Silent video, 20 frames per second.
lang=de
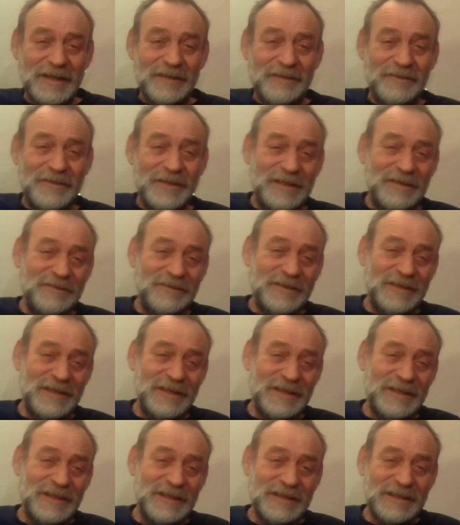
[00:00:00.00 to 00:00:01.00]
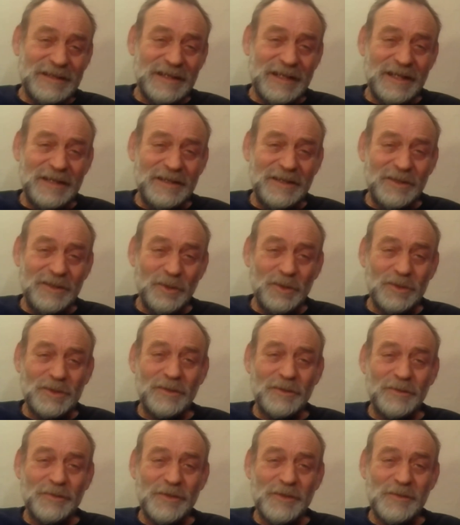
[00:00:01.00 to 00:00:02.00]
Wenn wir keine
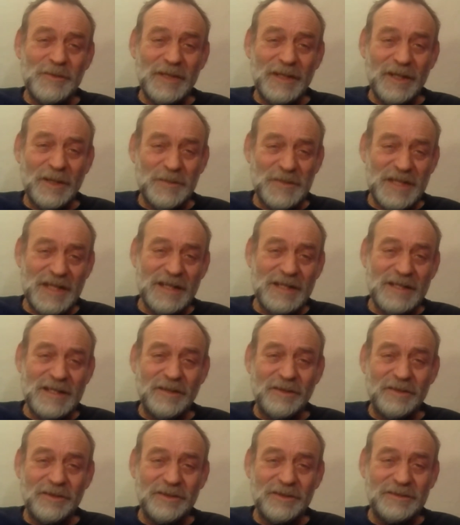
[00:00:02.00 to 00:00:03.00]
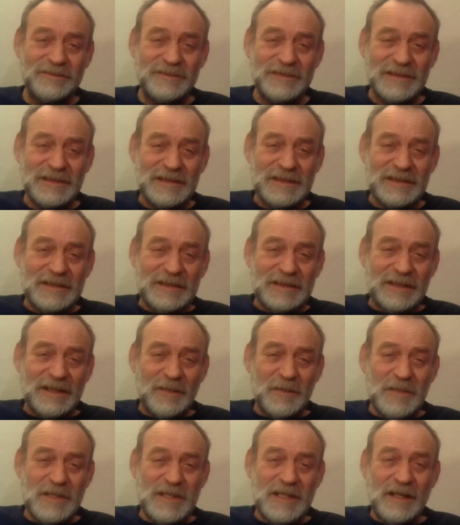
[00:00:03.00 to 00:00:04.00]
Notrufe mehr absetzen können,
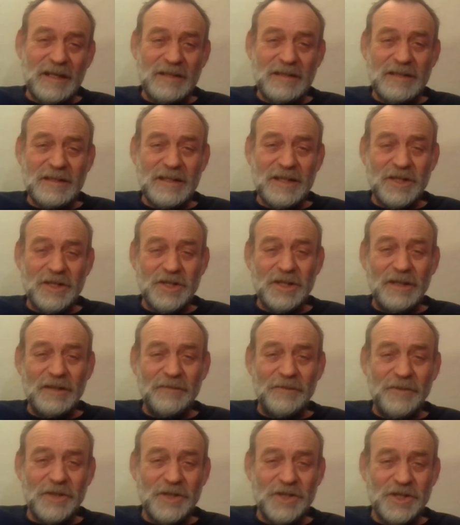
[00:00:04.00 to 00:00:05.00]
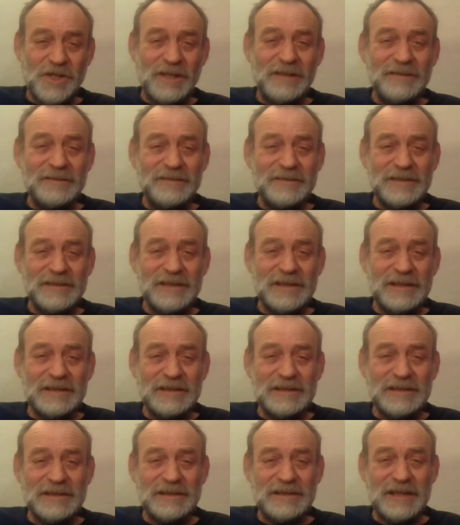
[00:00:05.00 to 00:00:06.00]
kann man sich also sehr schnell vorstellen,
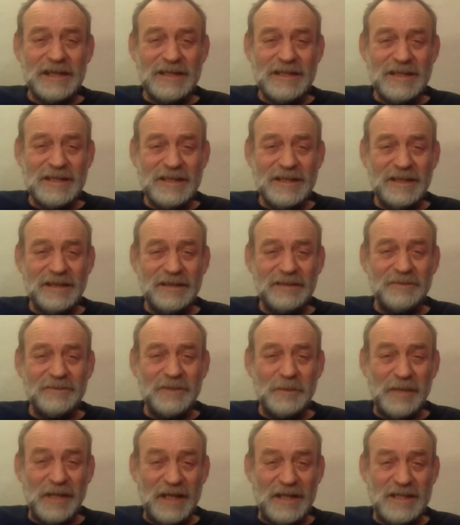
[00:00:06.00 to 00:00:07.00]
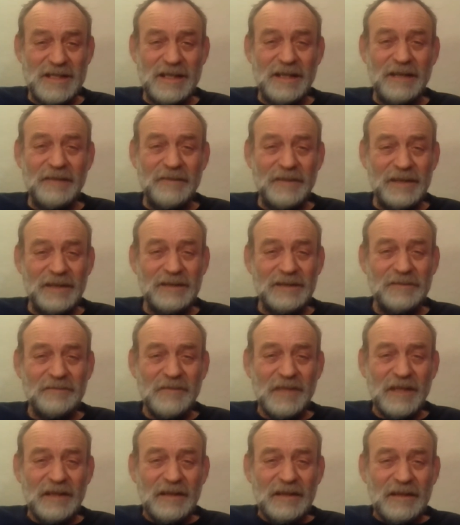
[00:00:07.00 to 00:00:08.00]
äh, dass es irgendwie brenzlig wird,
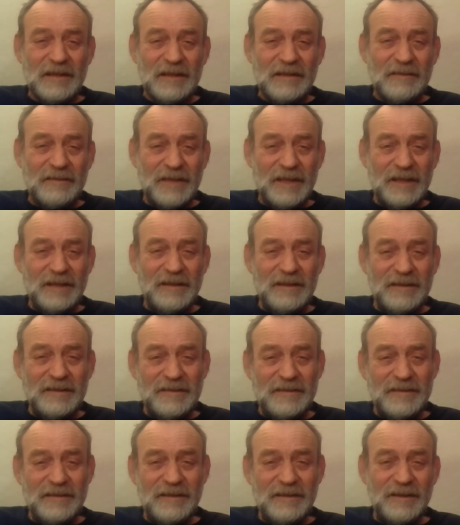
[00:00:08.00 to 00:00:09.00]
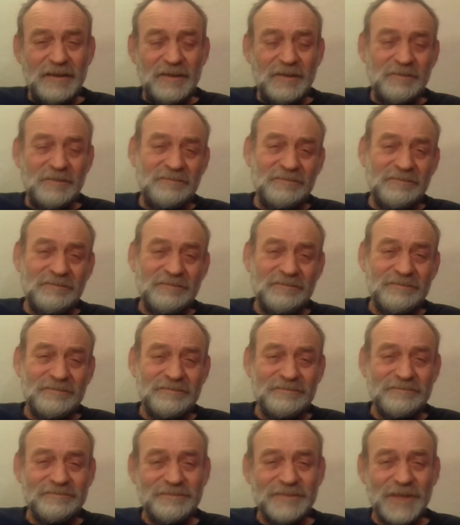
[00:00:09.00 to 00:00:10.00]
wenn es eben
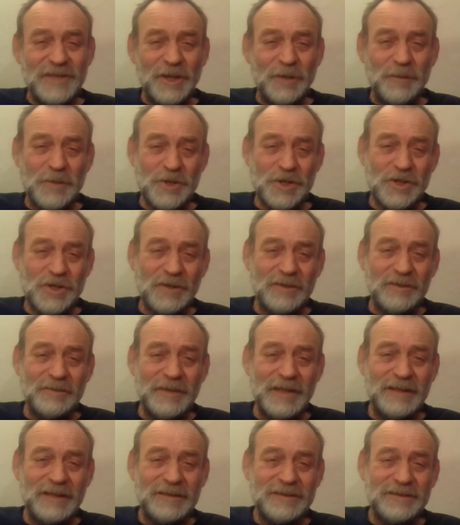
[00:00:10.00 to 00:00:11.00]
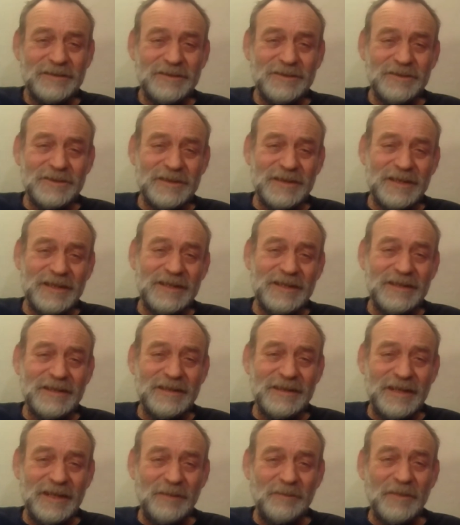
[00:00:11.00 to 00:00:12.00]
Nachbarstockwerk oder
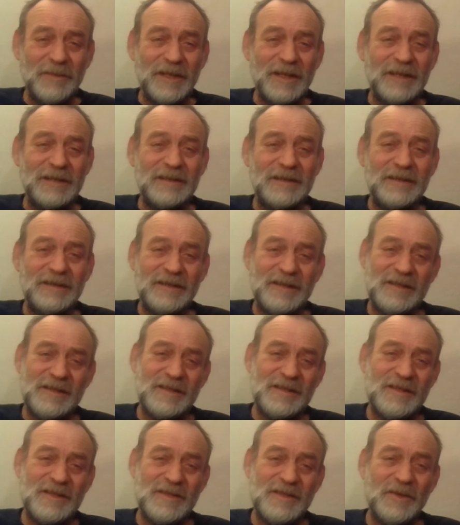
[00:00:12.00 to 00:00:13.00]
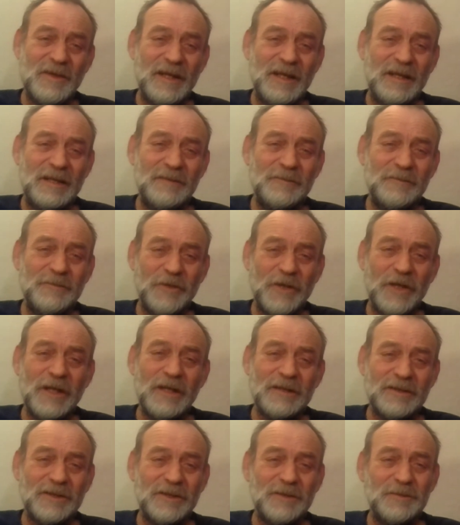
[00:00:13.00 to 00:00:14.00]
nebenan äh, zu einem
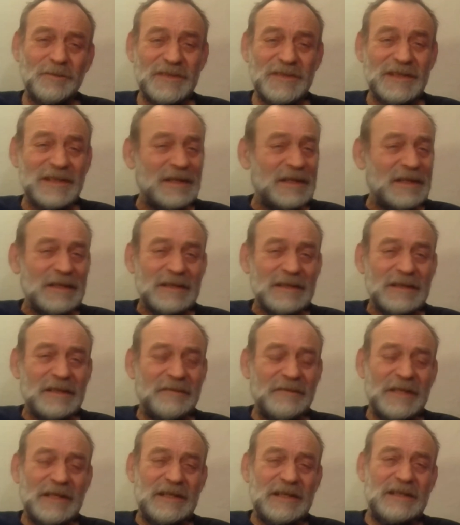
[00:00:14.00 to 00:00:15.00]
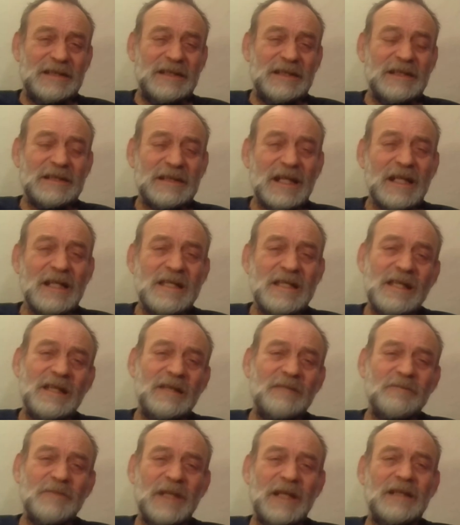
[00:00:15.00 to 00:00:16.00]
Feuer kommt, dann werde ich das Ganze
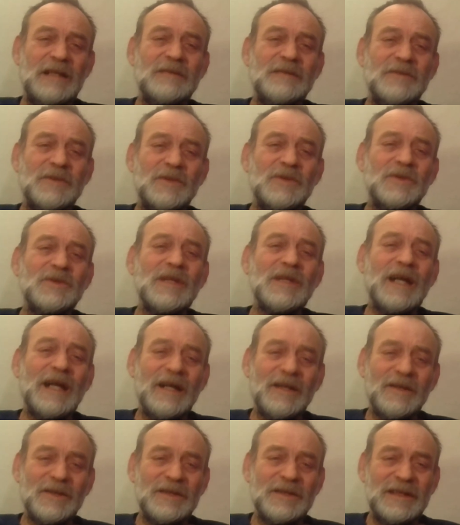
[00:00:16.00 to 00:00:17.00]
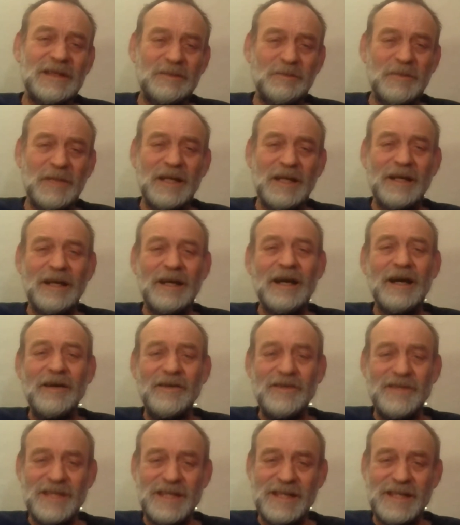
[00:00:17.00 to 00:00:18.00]
in meiner Wohnung auch nicht mehr
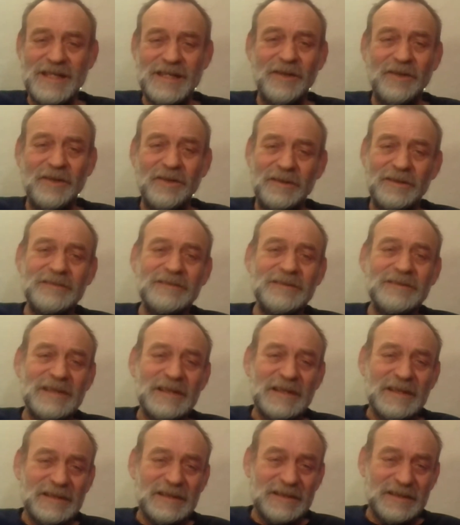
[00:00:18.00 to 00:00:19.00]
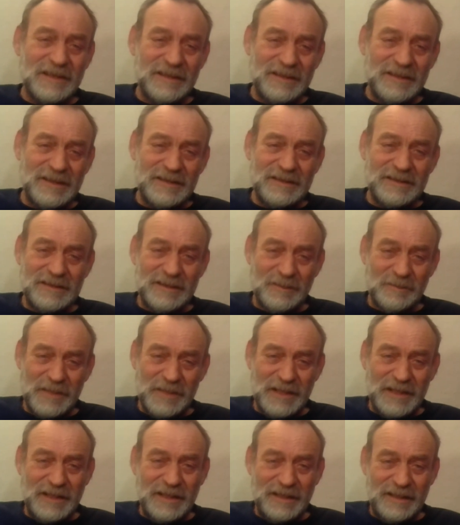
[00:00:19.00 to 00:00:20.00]
aussitzen können, sondern dann
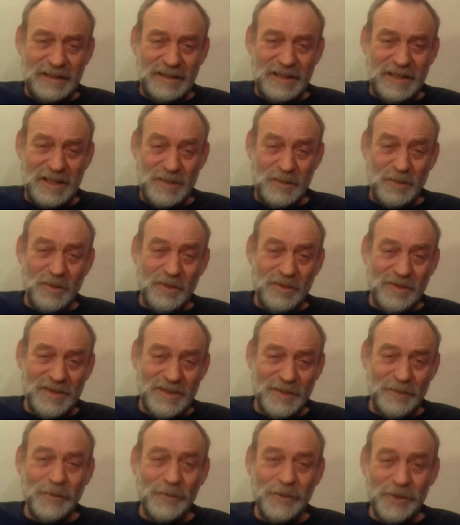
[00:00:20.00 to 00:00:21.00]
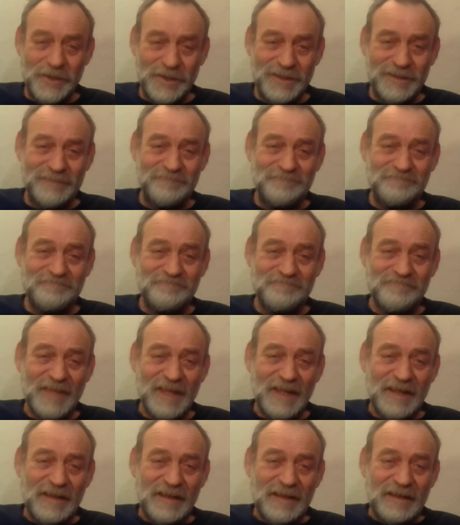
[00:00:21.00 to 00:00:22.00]
bin ich gezwungen zu flüchten
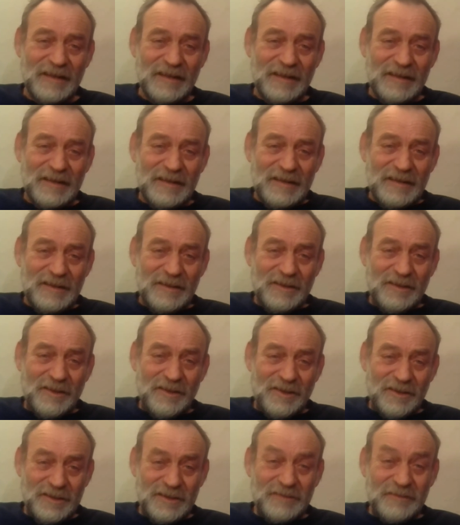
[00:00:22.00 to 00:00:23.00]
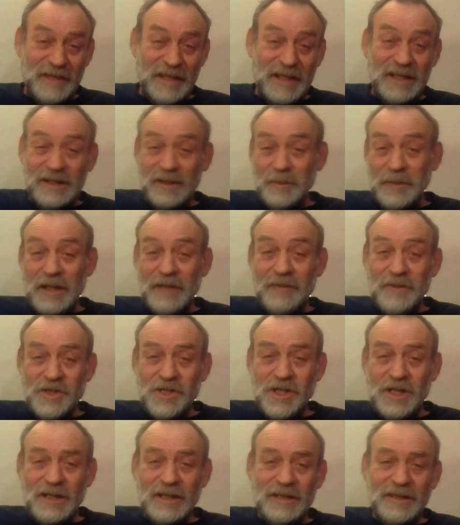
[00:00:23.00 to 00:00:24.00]
und werde dabei
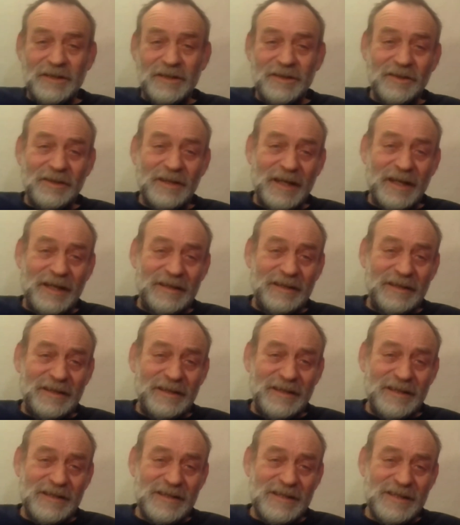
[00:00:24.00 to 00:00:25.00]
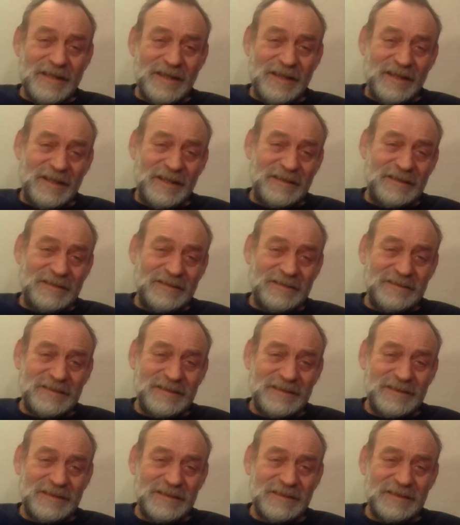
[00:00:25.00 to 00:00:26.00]
wahrscheinlich noch einiges an
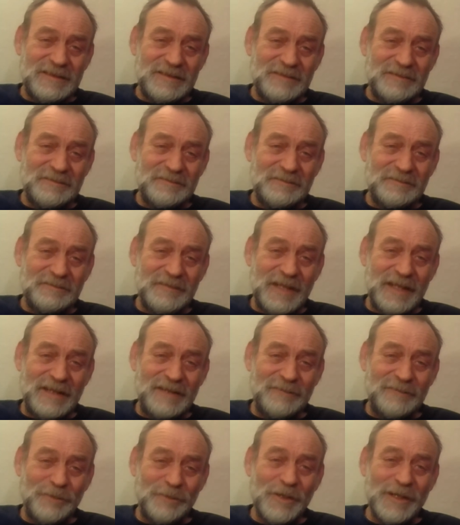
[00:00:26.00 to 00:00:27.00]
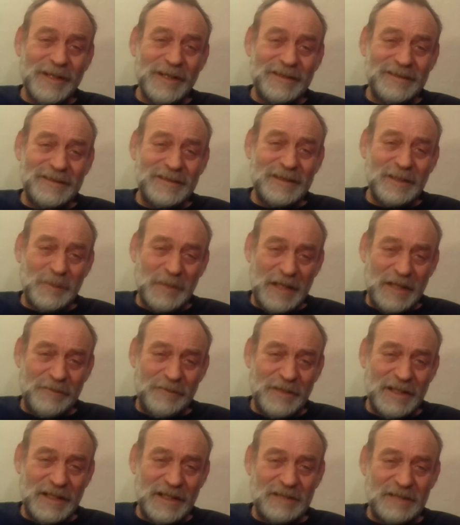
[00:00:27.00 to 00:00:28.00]
meinen Vorräten dabei
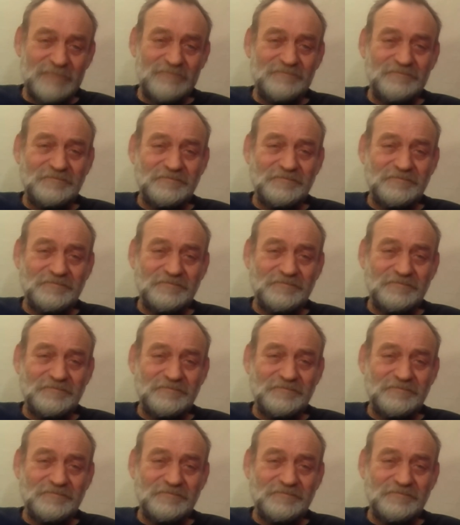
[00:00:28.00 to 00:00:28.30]
verlieren.